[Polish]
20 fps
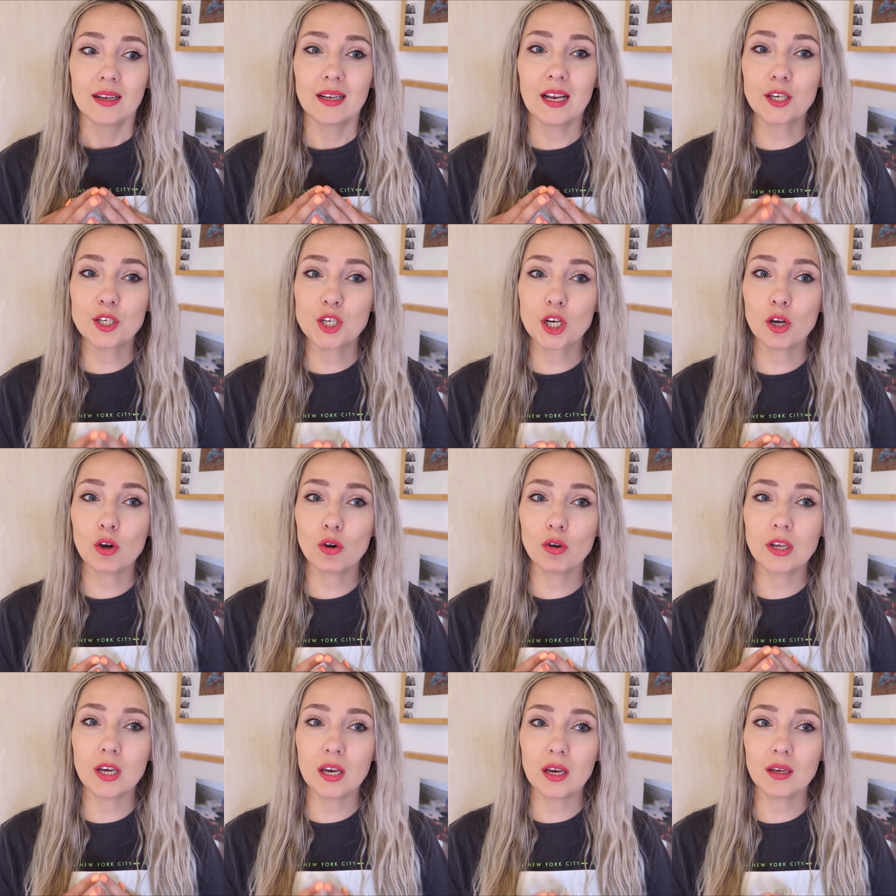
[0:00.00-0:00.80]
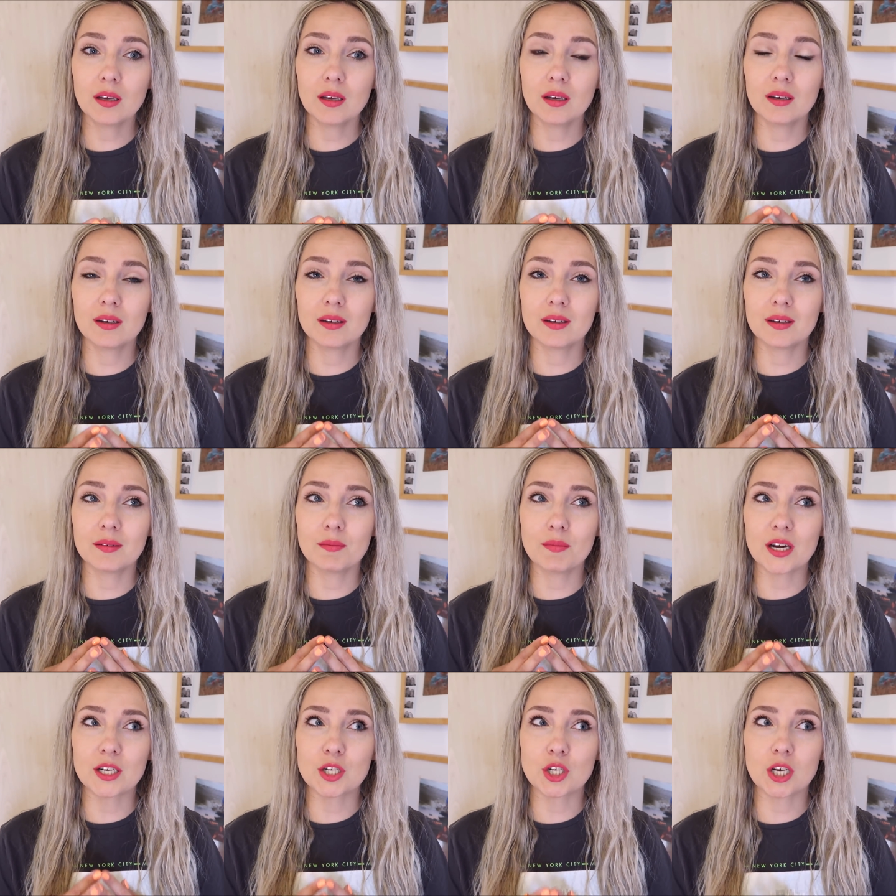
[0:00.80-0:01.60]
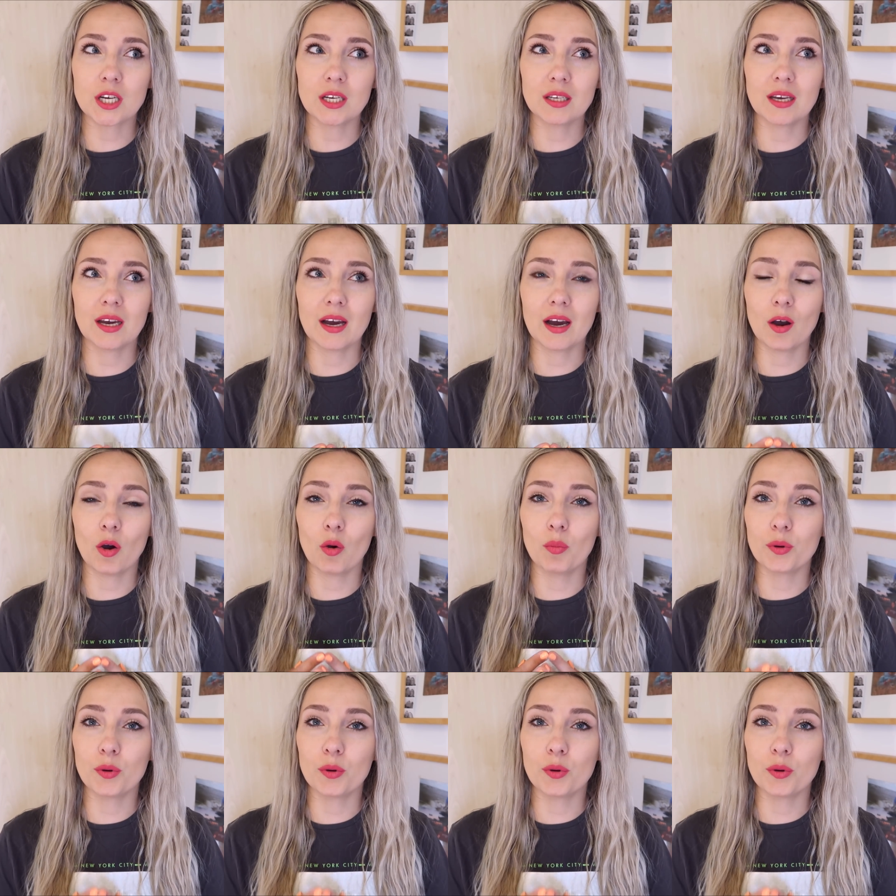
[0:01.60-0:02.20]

dlaczego jej e, marzenia